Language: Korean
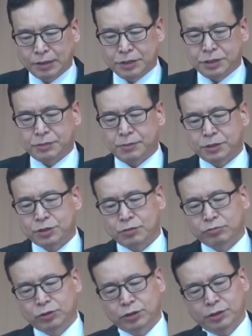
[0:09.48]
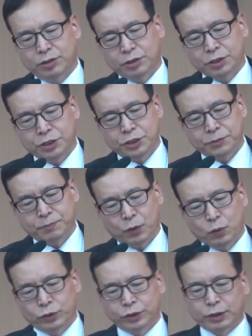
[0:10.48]
2 1 절부터 2
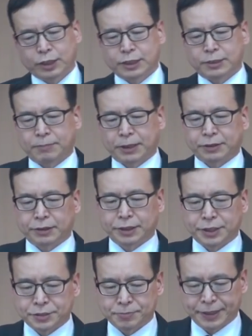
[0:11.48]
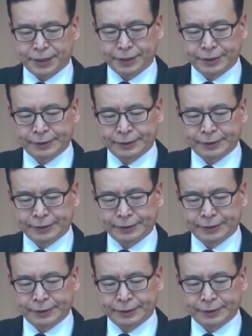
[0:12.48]
5 절까지 받들어 읽겠습니다.